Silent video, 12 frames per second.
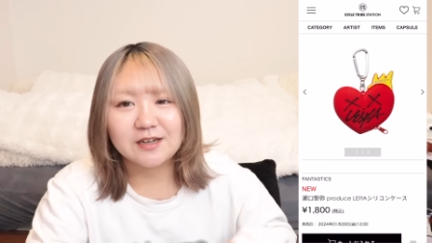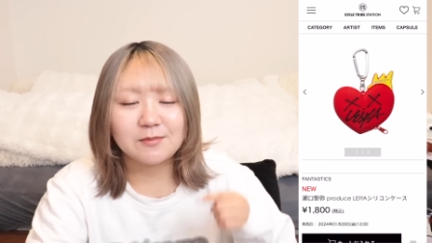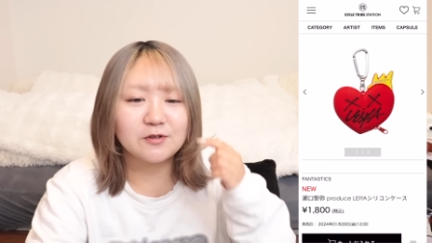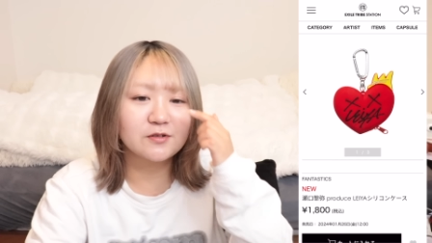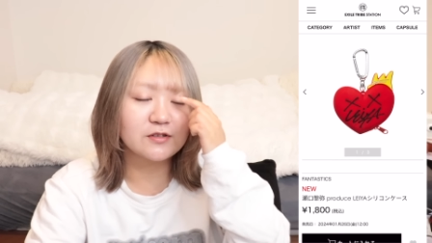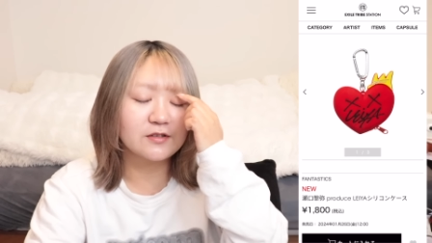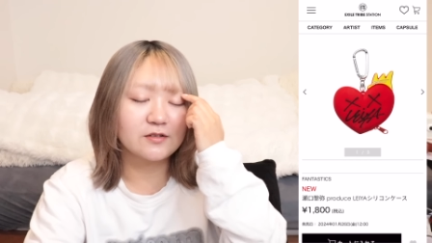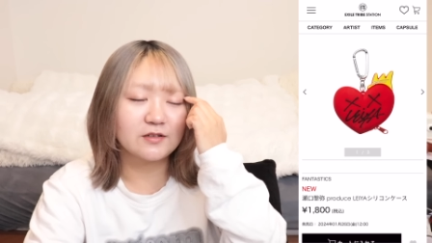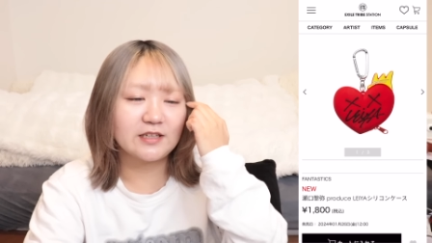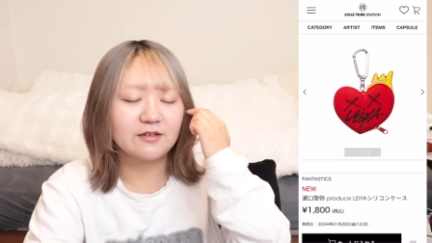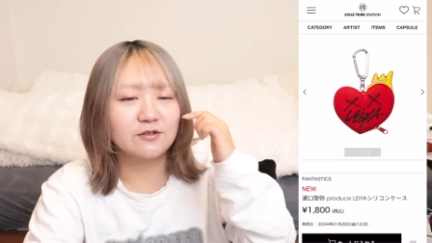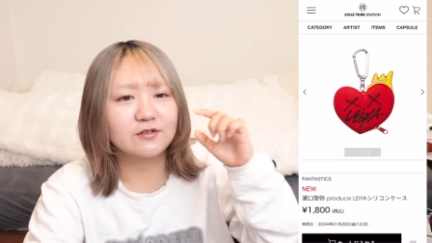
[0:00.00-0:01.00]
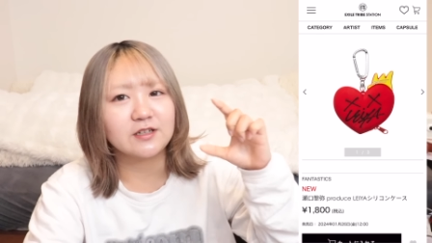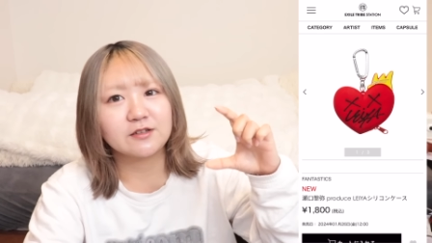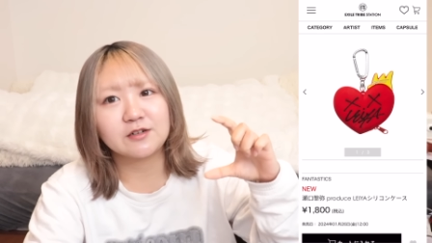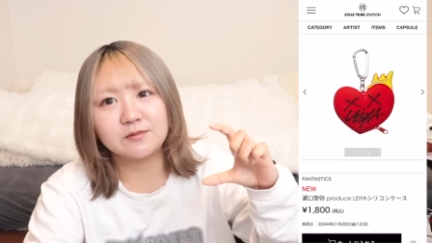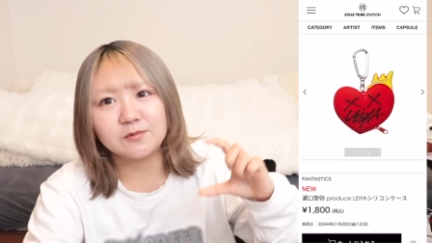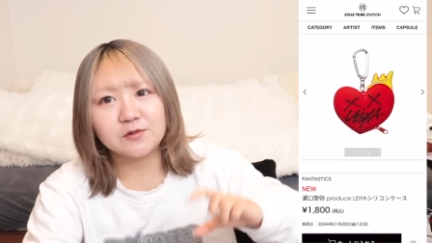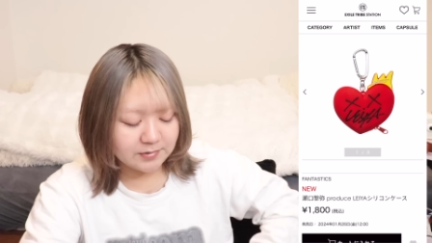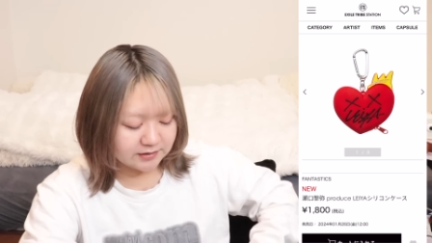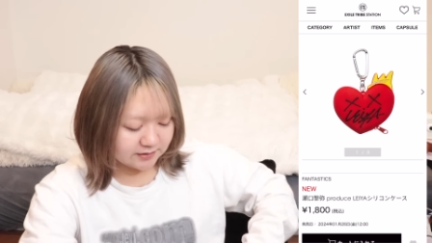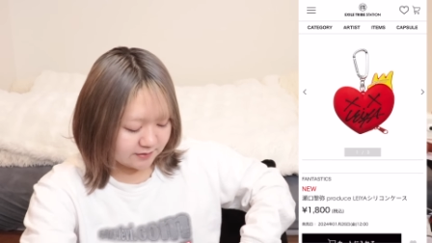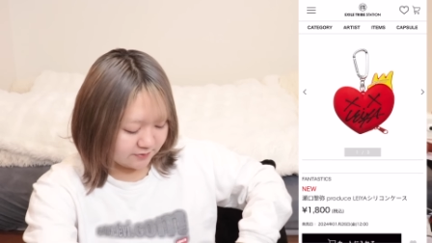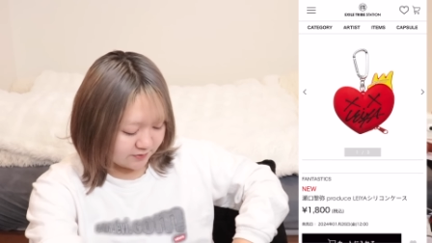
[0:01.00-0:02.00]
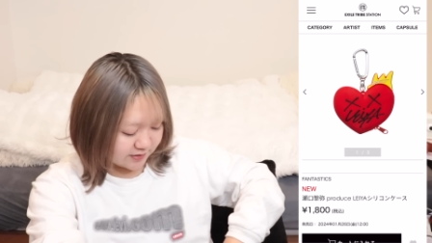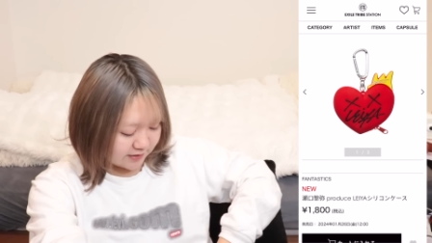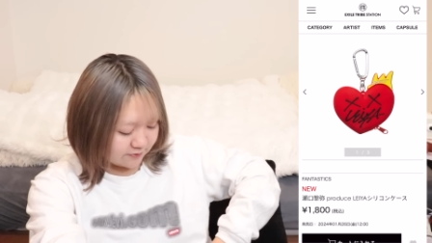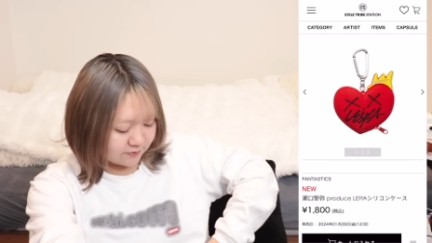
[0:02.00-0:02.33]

誠くんのキーホルダーとかもパンツのさ、